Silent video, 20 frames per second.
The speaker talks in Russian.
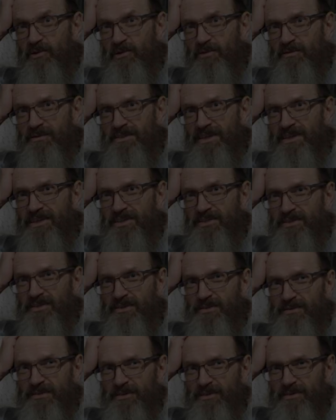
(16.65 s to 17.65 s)
голову взялись,
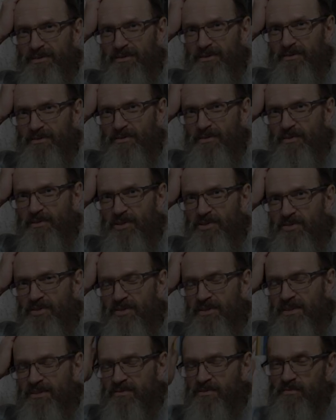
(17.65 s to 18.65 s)
то есть думали, что
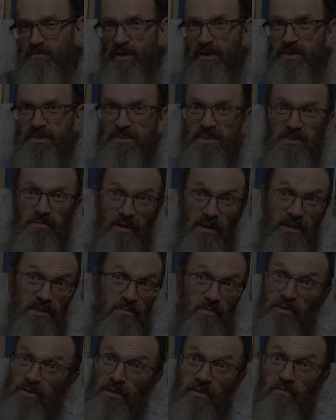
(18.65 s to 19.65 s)
делать. Но приказ есть приказ, просто